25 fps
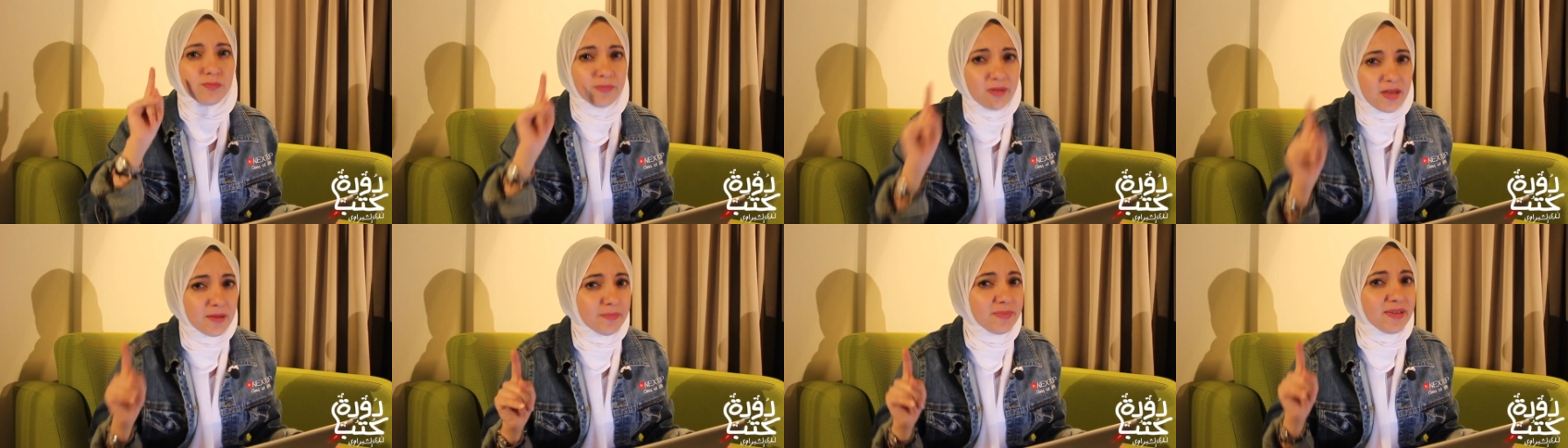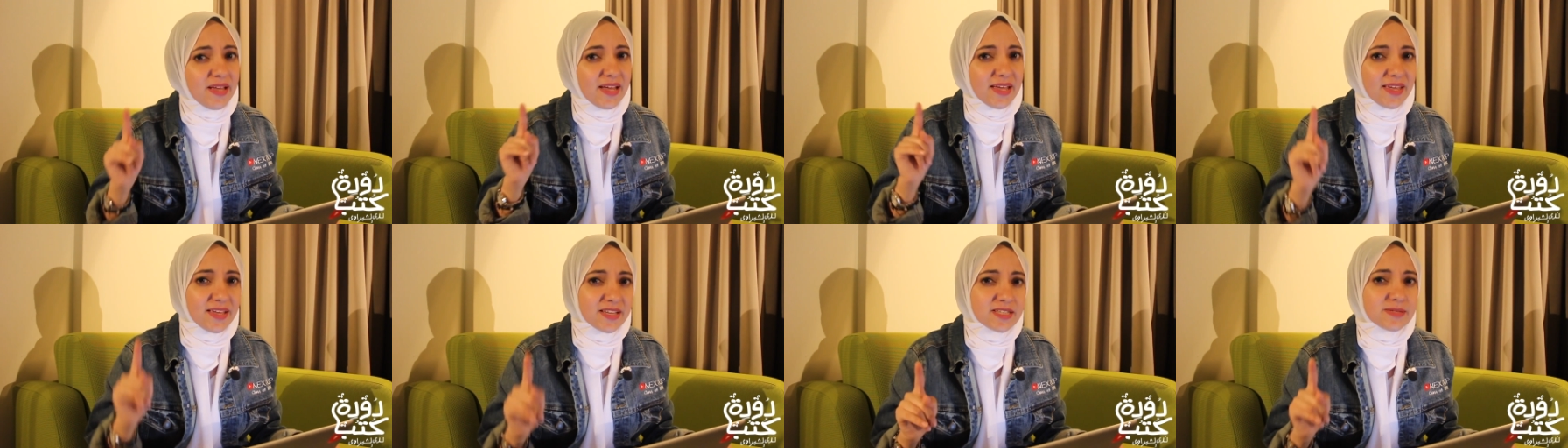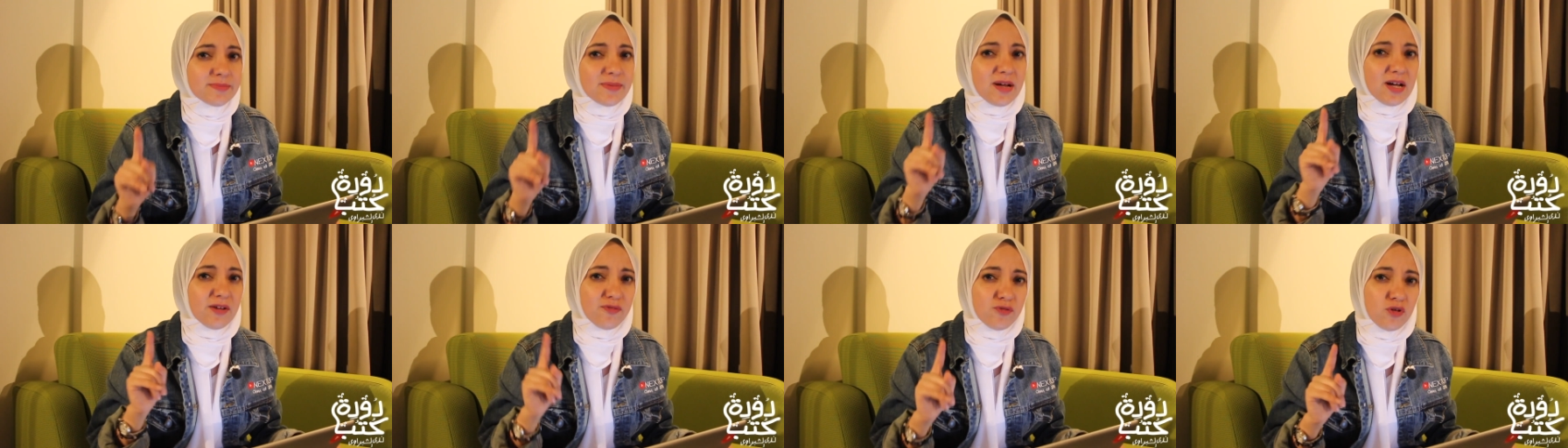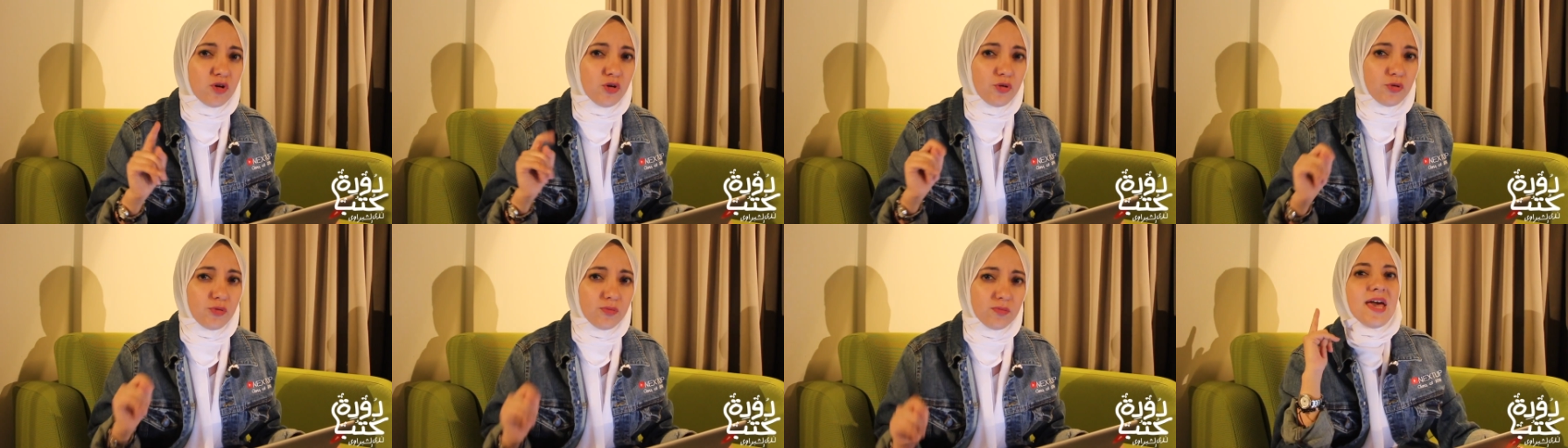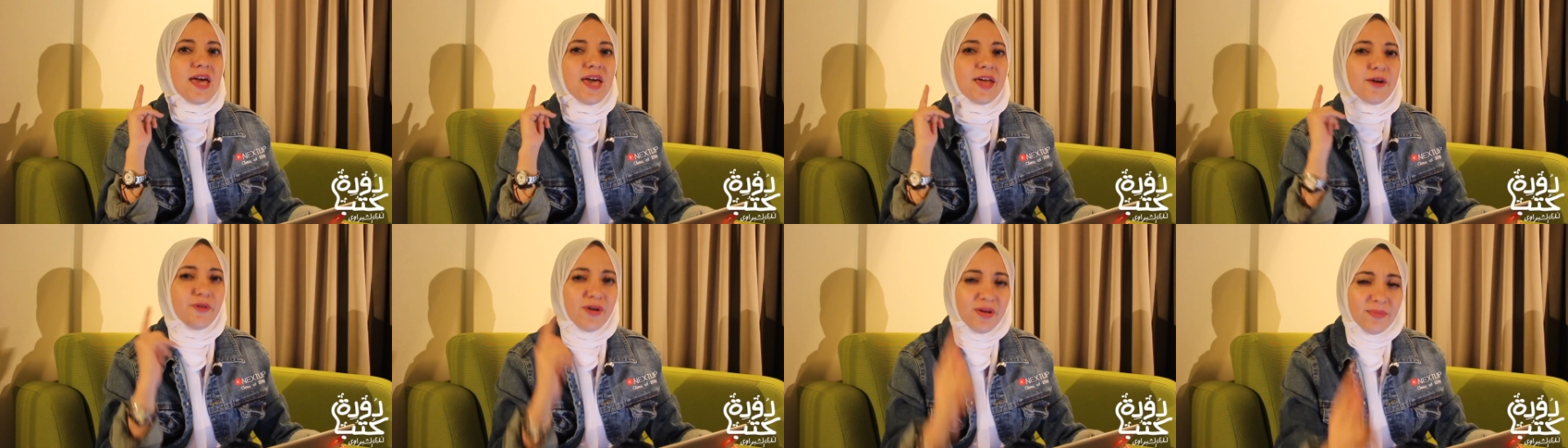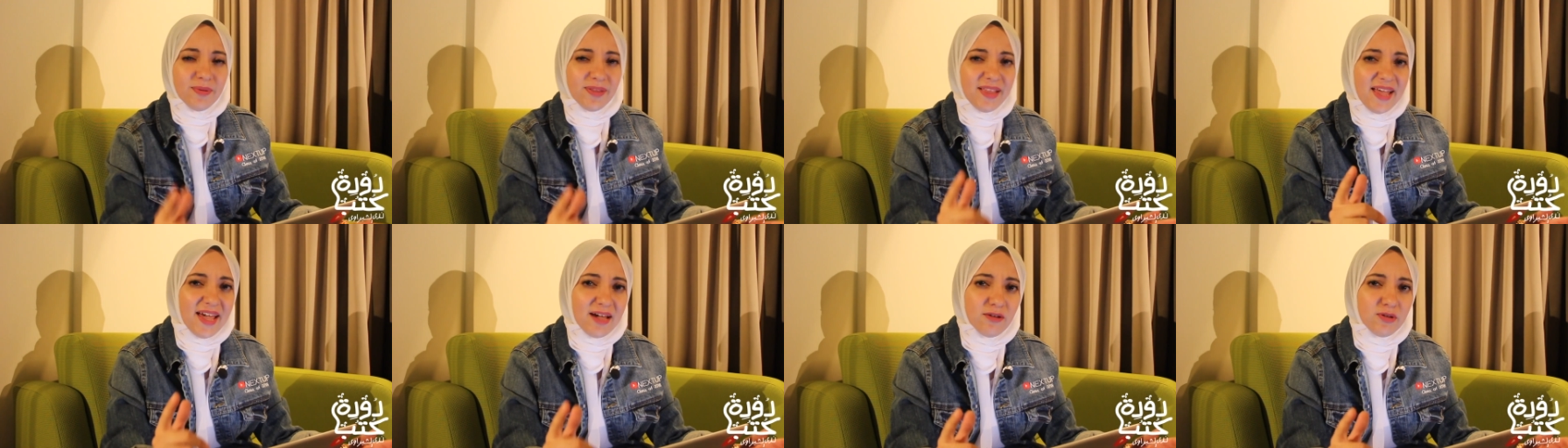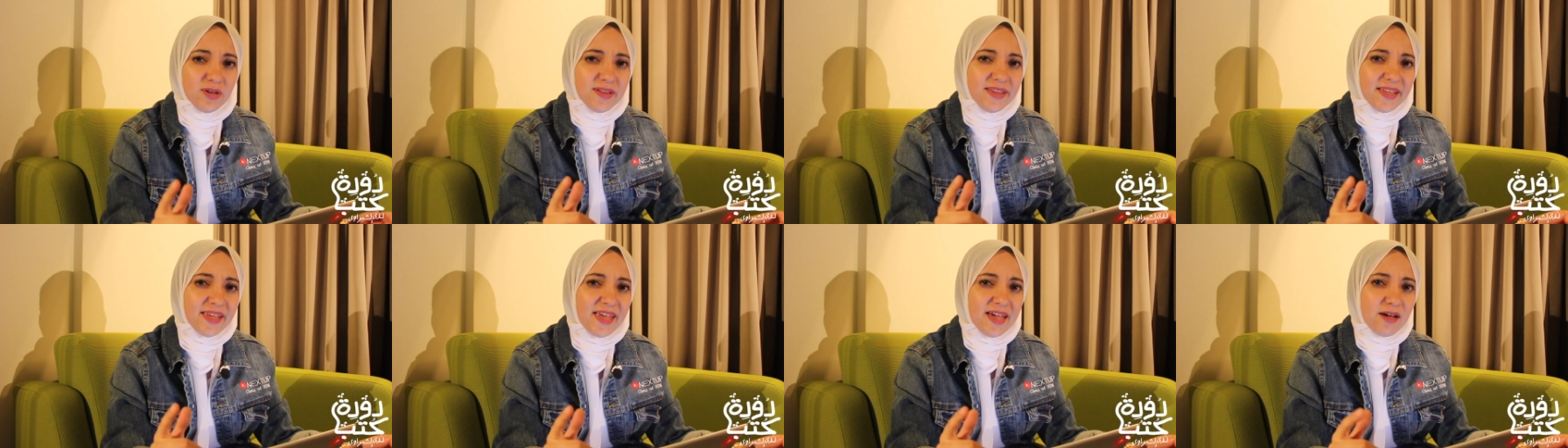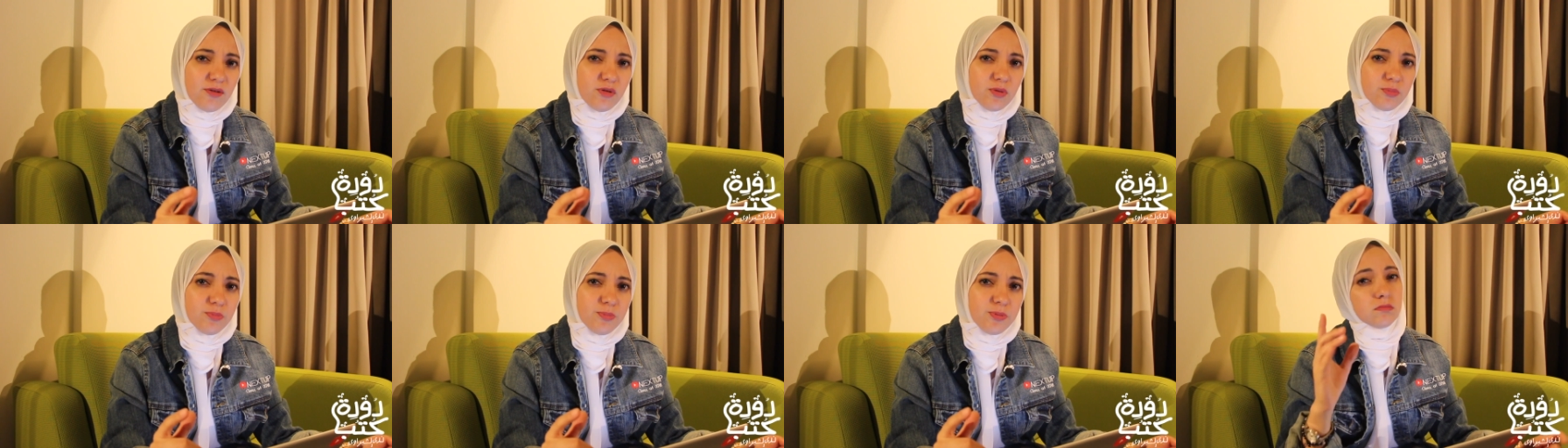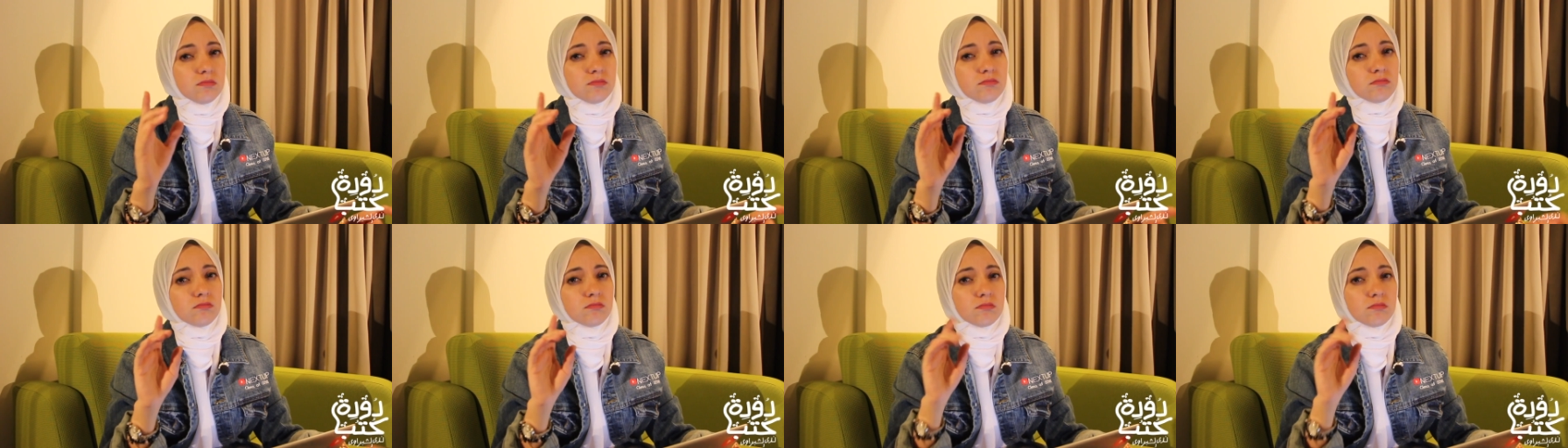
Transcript: بيبدا يسمع افكاره الروايه بتحاول تجاوب